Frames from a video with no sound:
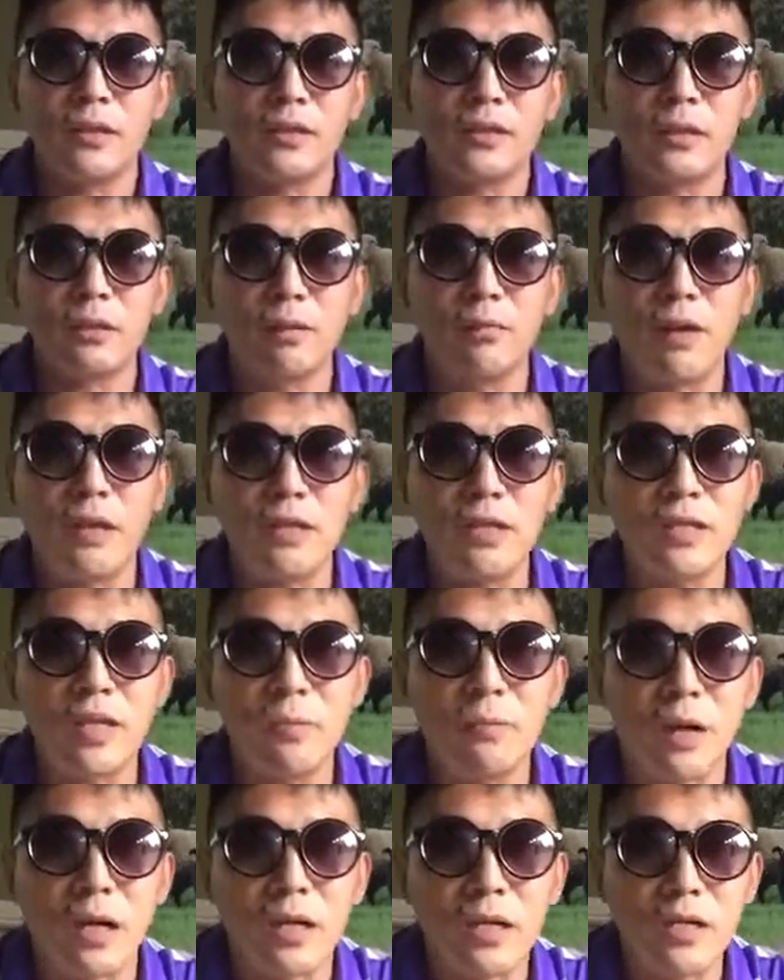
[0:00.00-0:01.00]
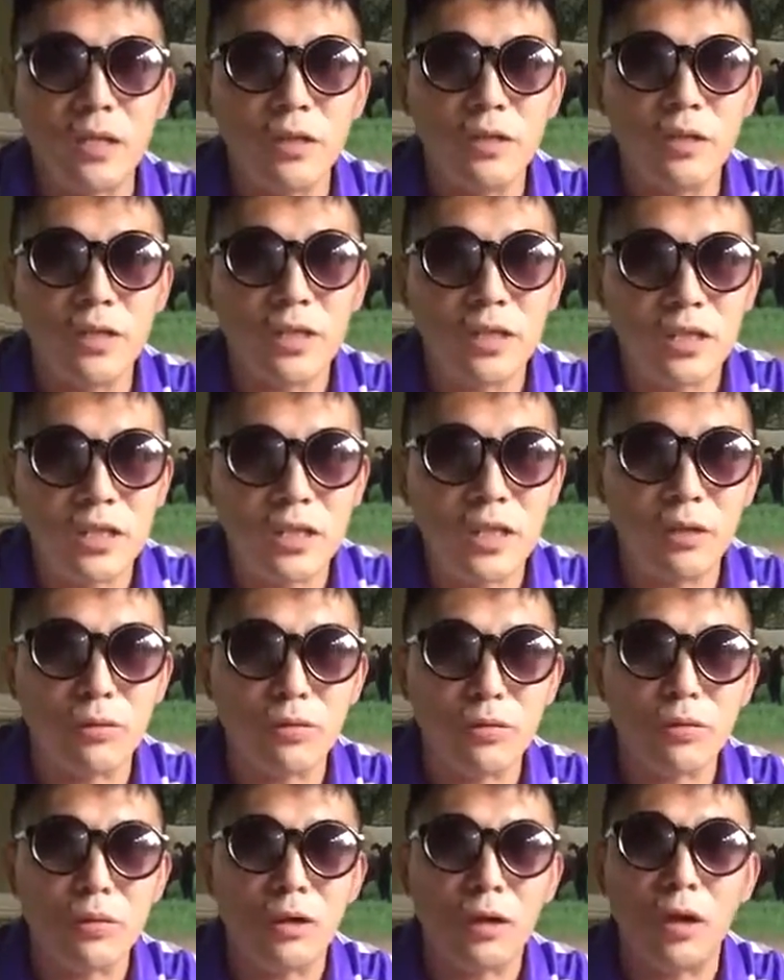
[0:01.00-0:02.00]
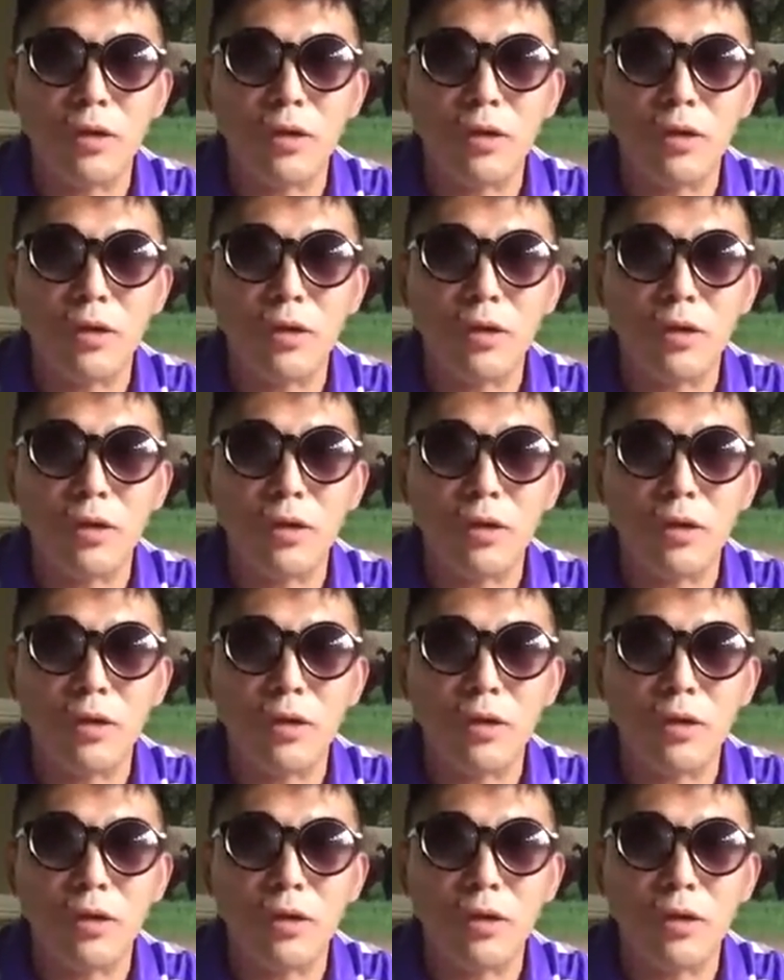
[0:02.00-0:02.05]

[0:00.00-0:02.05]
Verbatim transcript: 结果王岐山把这个消息给泄出去，